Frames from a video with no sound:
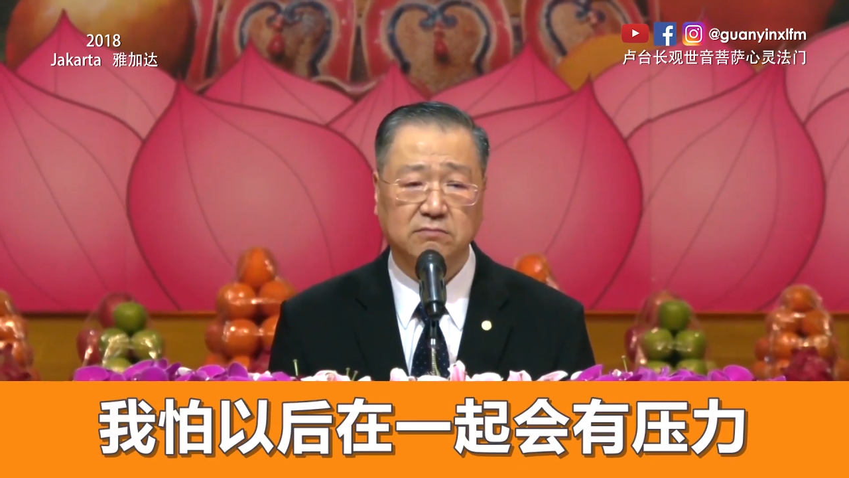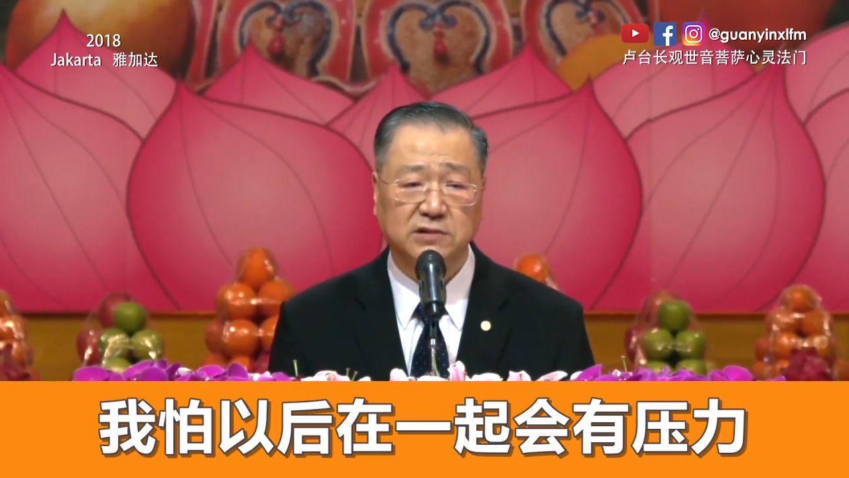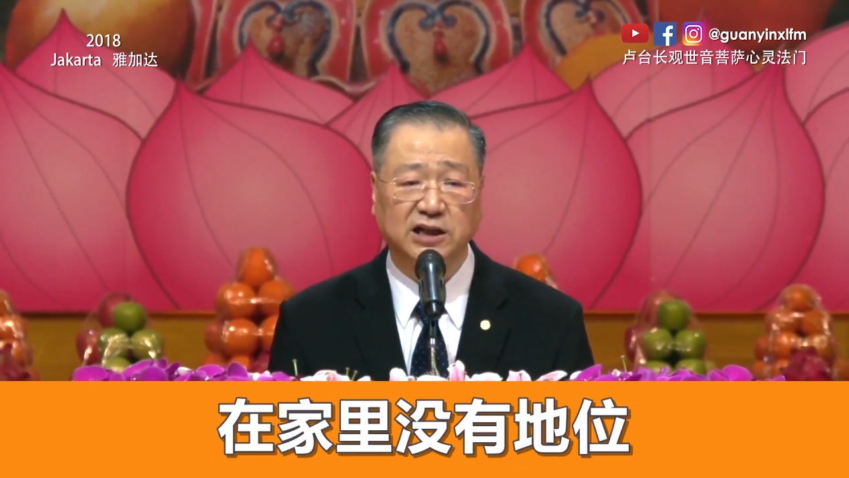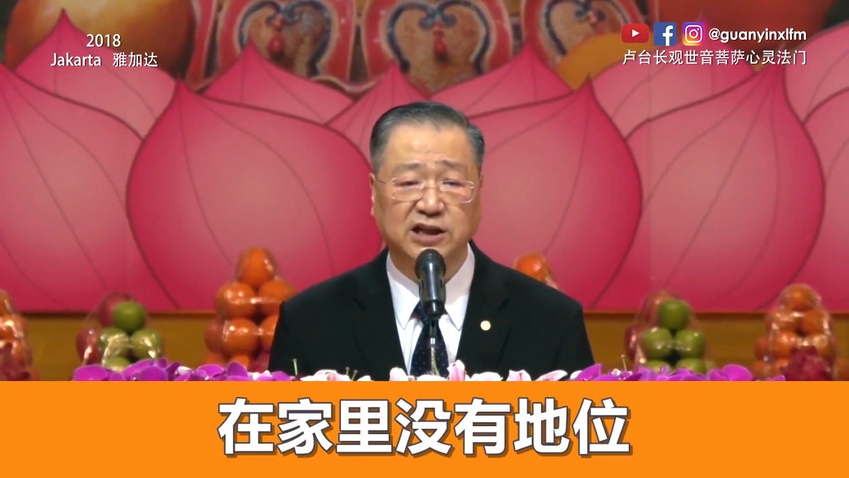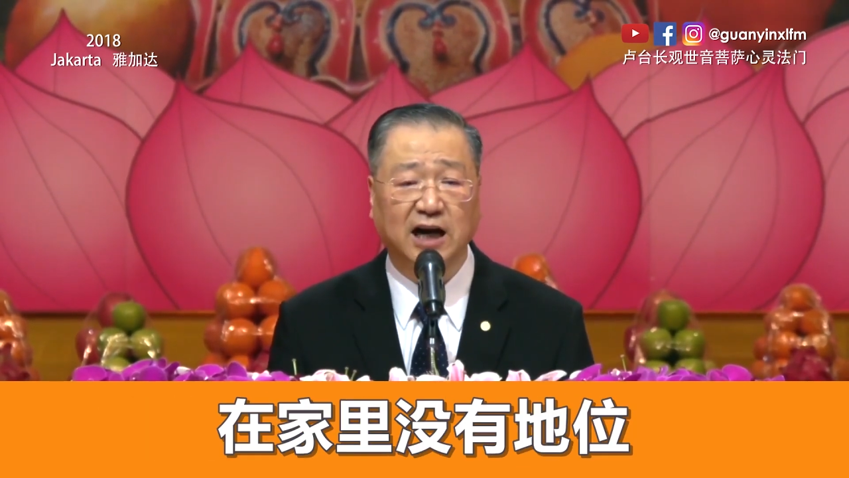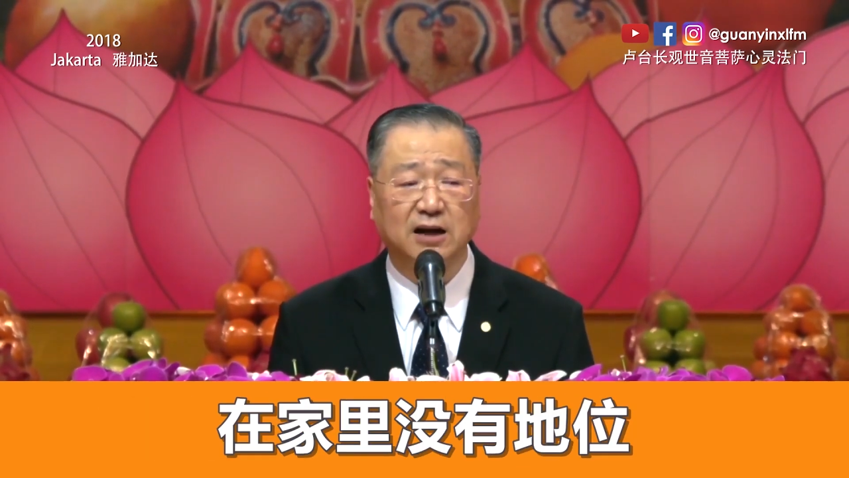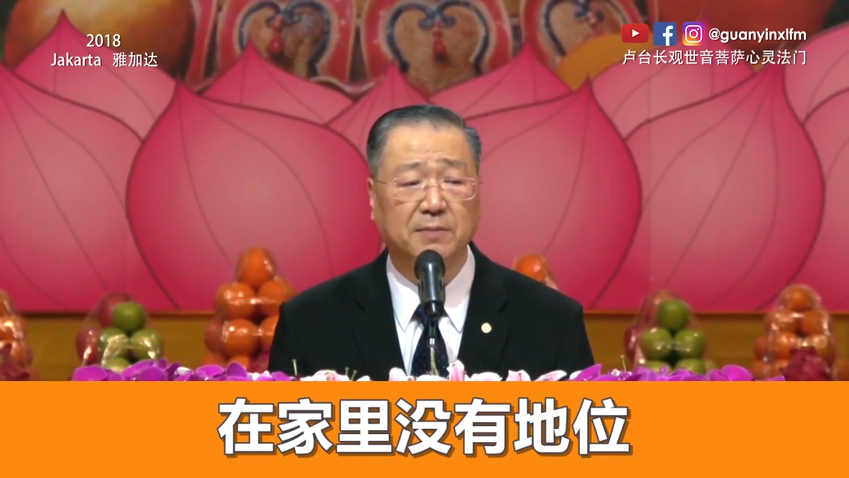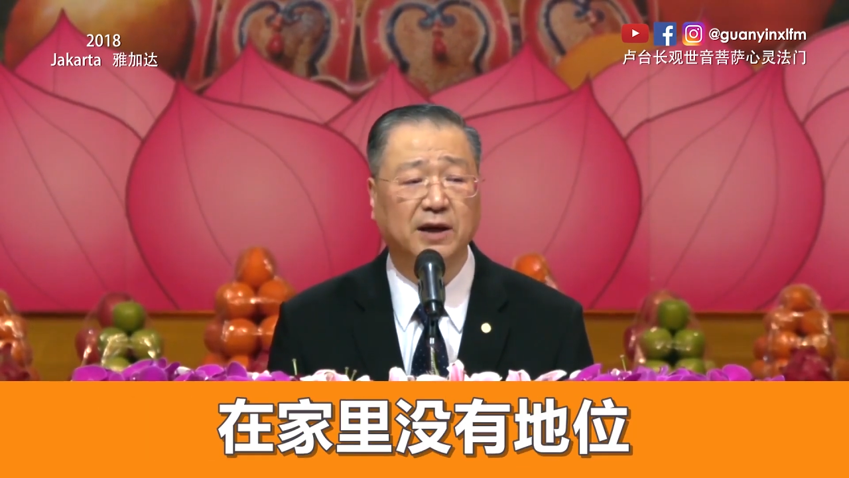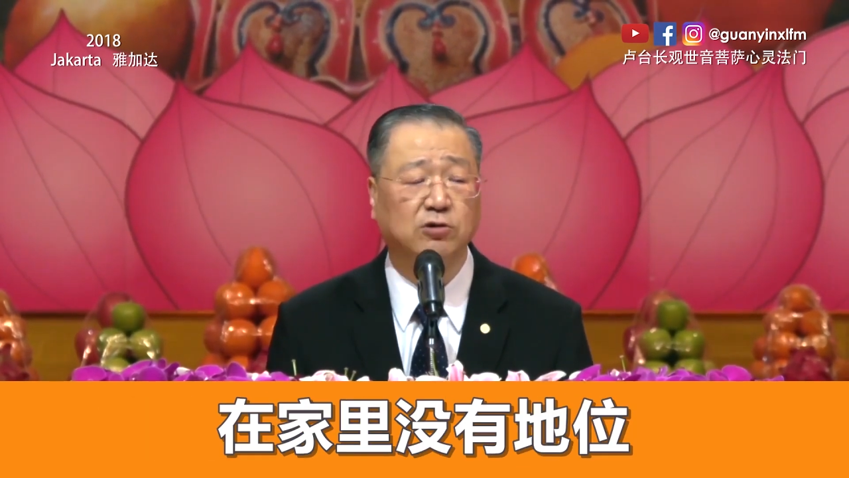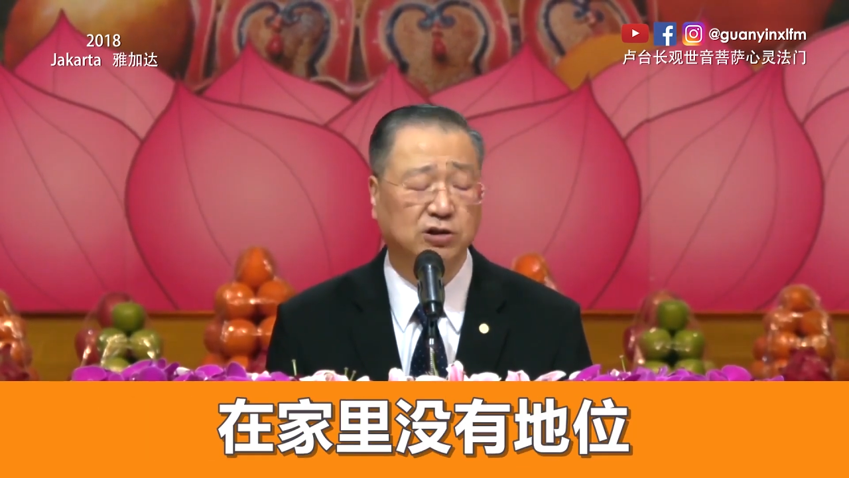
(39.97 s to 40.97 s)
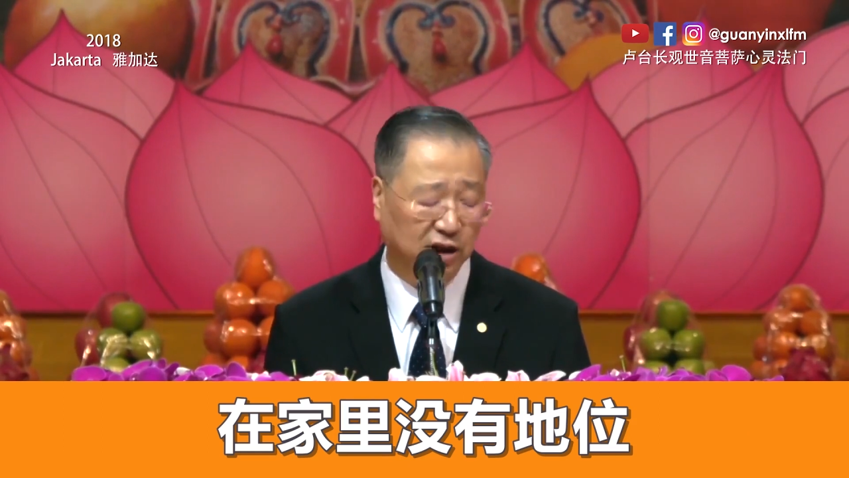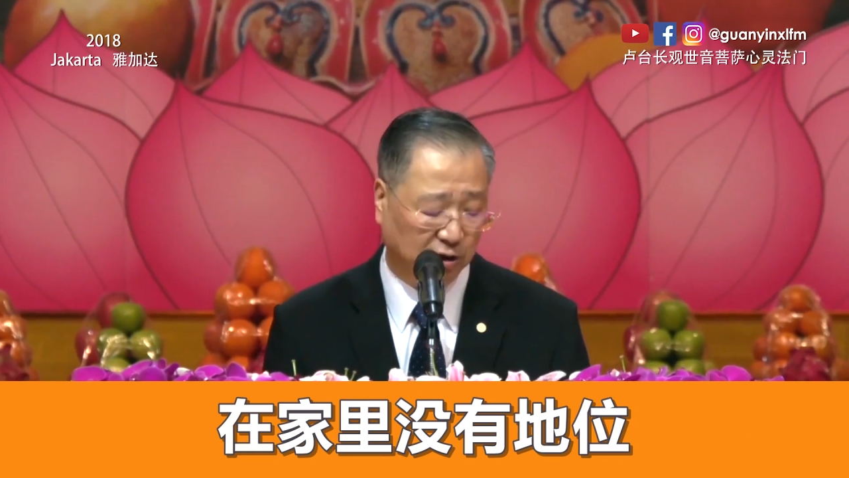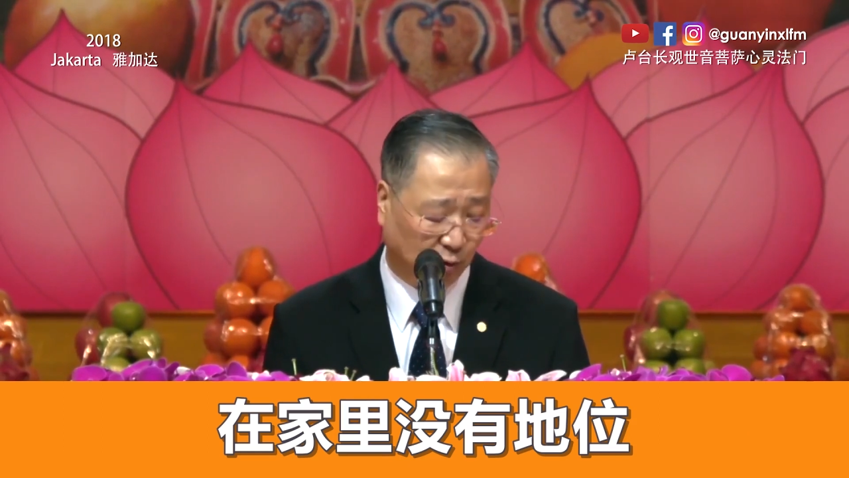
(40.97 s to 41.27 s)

在家里没有地